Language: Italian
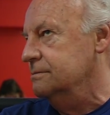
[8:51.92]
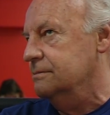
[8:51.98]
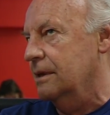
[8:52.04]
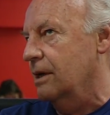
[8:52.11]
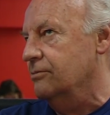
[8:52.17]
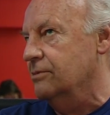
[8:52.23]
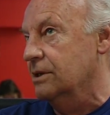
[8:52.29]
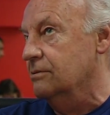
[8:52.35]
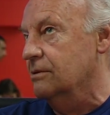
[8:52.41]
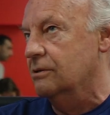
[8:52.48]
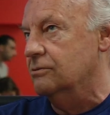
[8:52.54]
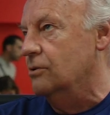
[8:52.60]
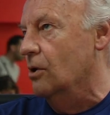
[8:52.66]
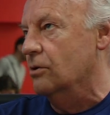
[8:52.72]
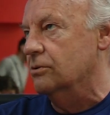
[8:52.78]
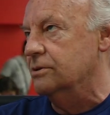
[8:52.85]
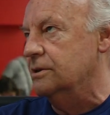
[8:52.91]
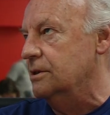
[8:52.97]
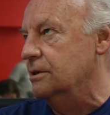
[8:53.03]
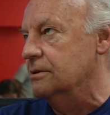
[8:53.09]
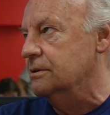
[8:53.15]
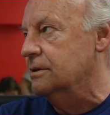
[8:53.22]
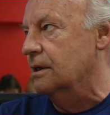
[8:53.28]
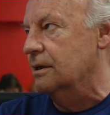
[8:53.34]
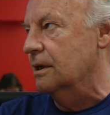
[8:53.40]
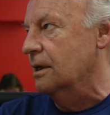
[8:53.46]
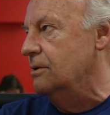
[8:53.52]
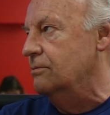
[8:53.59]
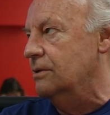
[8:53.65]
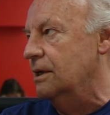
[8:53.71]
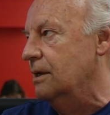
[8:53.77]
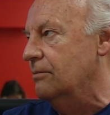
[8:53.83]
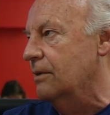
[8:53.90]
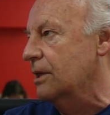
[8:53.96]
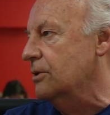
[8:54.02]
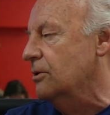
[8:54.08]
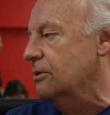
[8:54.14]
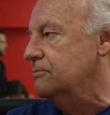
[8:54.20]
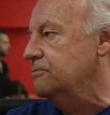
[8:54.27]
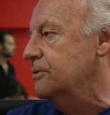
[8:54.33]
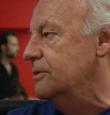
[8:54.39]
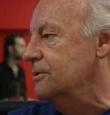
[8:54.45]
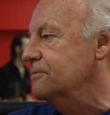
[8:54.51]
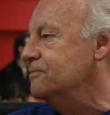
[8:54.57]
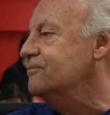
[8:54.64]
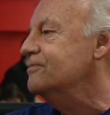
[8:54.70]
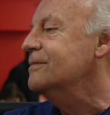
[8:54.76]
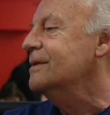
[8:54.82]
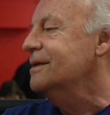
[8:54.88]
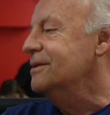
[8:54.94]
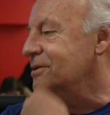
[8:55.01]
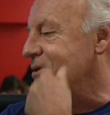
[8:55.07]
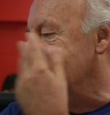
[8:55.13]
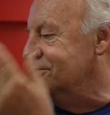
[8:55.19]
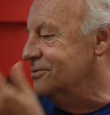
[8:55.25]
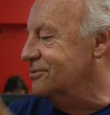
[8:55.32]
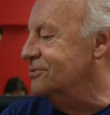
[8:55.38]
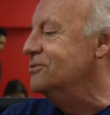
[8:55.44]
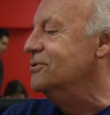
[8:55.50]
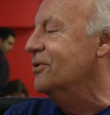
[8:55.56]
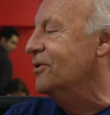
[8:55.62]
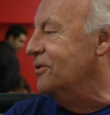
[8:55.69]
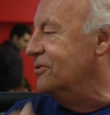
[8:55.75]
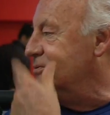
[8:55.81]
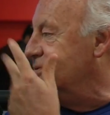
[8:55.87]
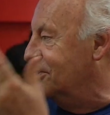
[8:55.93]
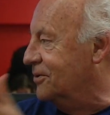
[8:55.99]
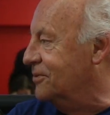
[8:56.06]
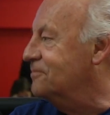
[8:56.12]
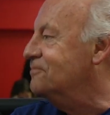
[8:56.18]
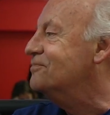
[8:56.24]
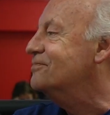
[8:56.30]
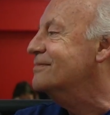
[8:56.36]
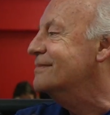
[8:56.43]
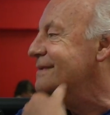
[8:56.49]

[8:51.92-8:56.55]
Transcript: aveva un odio terribile, ma dopo, di uno in uno,